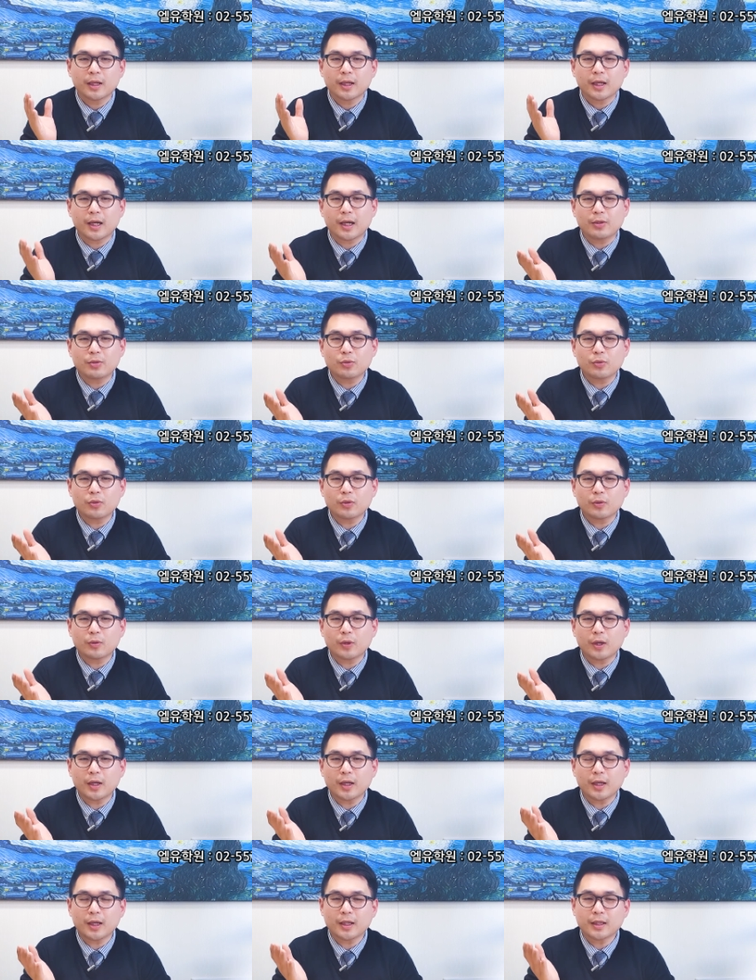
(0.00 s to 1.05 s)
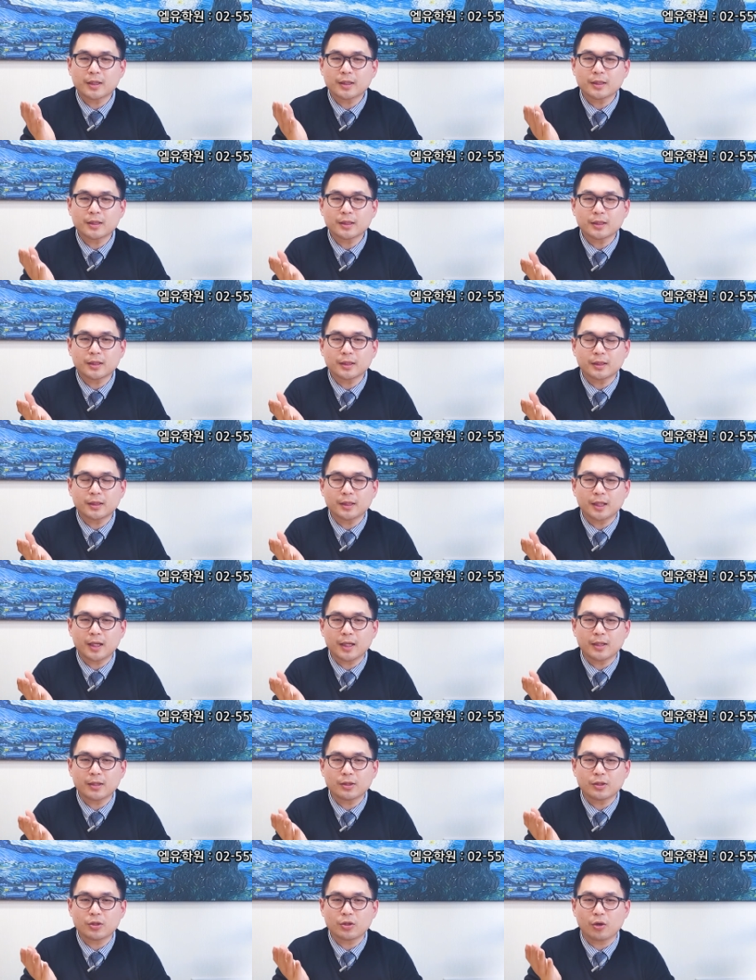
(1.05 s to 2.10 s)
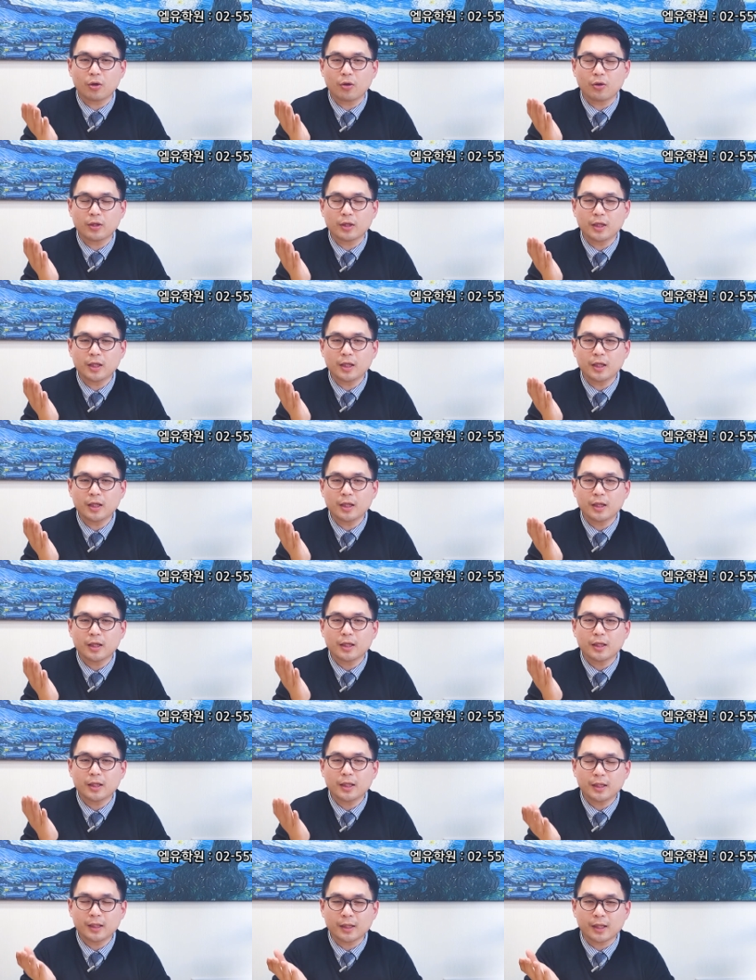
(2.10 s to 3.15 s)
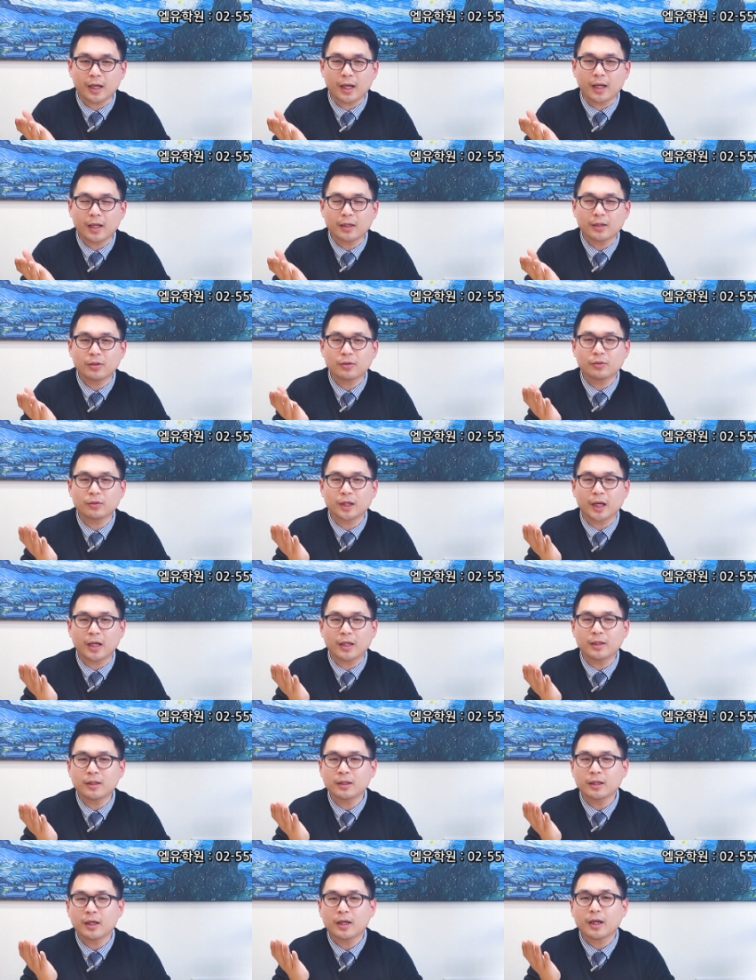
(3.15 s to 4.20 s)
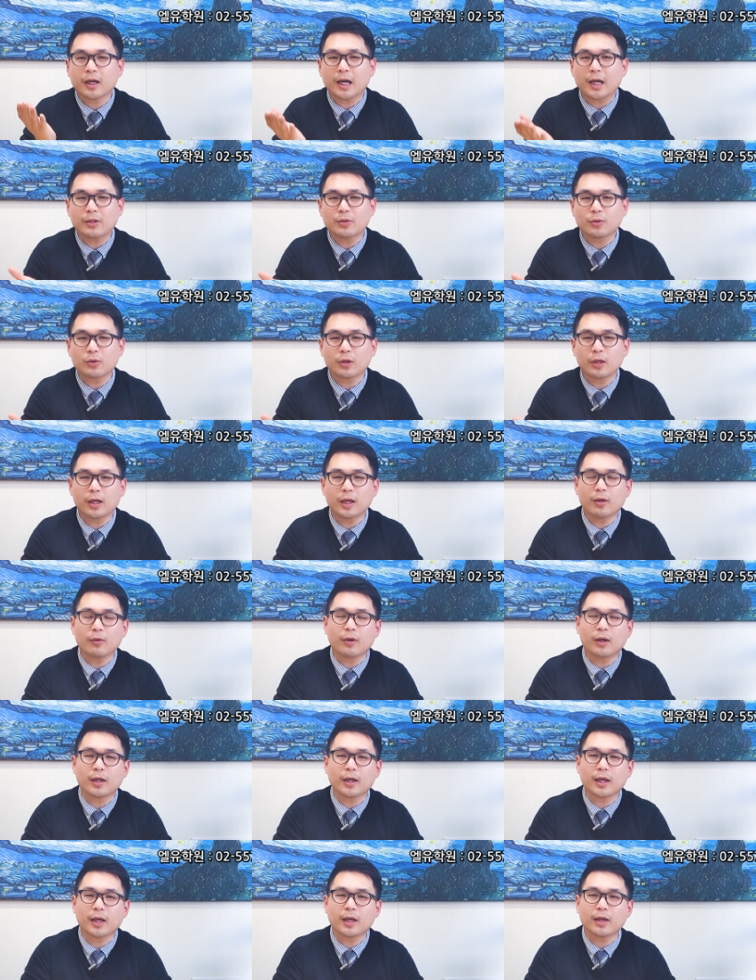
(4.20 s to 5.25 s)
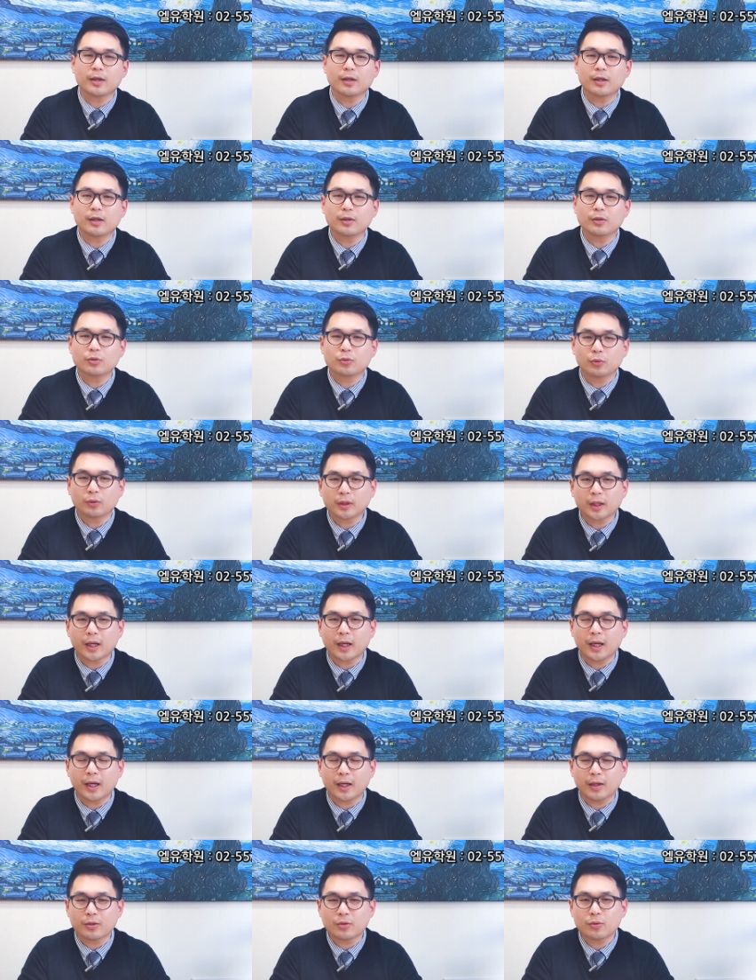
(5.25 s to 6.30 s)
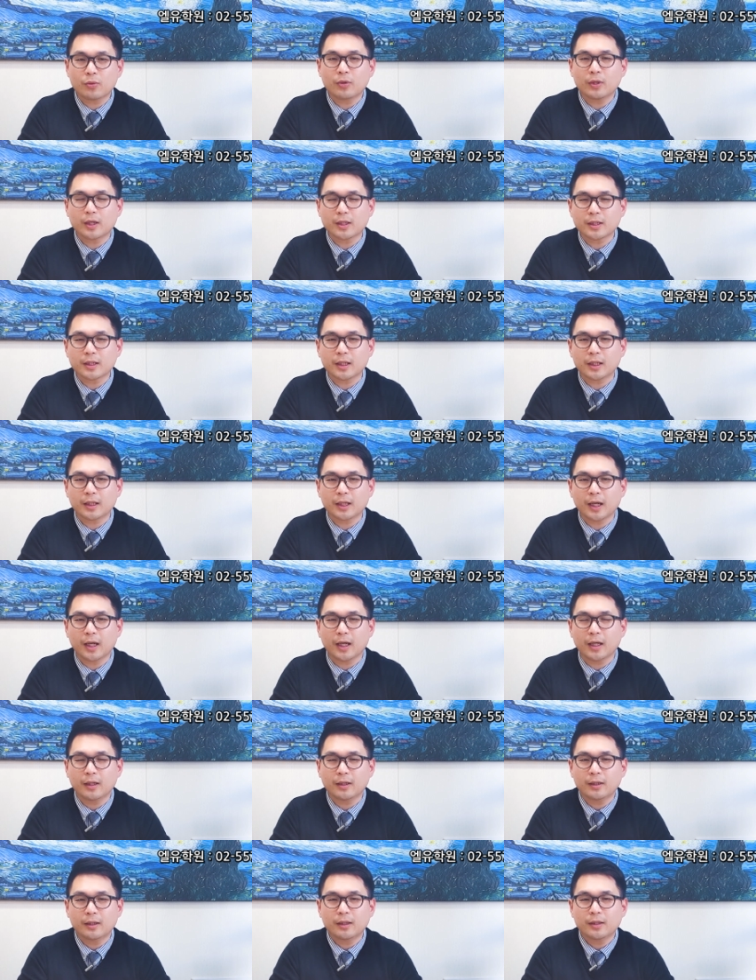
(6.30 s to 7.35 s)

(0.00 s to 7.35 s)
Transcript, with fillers: 가족과의 끈끈한 정이 있다. 그리고 나는 가족과의 관계가 좋다. 좋은 학생이다.